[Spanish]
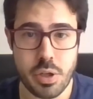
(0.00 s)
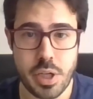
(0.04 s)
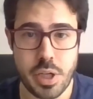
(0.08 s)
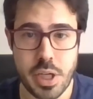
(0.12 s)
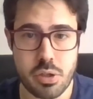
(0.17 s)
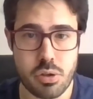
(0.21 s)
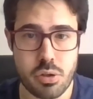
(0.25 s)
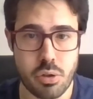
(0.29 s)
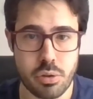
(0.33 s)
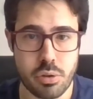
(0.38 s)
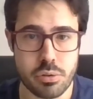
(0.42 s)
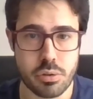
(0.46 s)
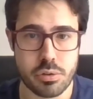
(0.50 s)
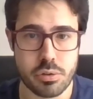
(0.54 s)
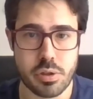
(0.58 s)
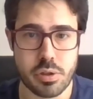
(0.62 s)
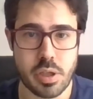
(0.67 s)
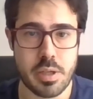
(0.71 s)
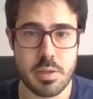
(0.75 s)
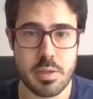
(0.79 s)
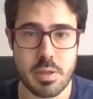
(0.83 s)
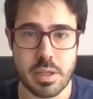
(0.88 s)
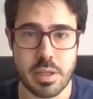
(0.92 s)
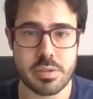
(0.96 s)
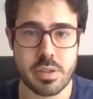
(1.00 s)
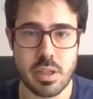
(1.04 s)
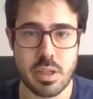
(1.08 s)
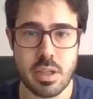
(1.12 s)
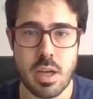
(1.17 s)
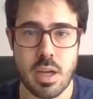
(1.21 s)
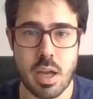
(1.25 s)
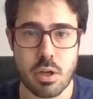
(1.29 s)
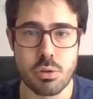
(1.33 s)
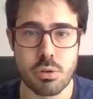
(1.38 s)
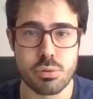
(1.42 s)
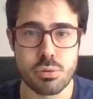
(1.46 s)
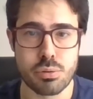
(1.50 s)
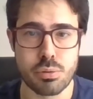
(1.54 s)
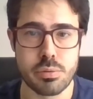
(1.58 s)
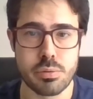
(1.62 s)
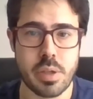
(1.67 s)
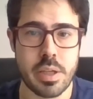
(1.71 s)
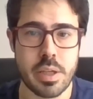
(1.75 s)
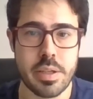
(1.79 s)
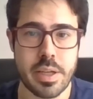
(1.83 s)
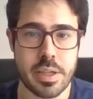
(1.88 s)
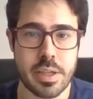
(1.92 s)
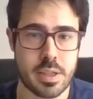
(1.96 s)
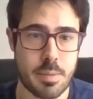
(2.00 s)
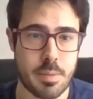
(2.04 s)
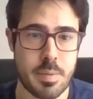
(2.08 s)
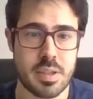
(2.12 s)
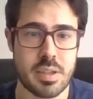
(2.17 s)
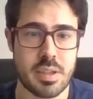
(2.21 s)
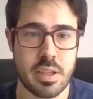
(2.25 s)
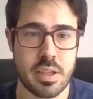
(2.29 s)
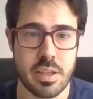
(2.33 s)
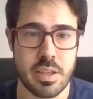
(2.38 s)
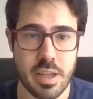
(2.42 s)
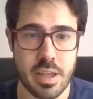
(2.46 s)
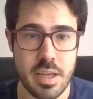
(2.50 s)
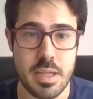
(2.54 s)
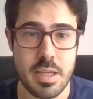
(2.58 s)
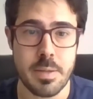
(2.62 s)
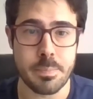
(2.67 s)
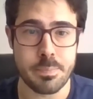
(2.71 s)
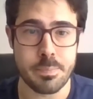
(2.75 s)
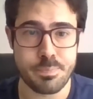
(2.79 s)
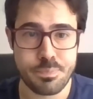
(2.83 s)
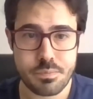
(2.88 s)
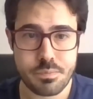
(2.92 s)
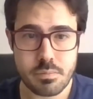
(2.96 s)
con ellos, o sea, y hacerles la consulta directamente desde ahí.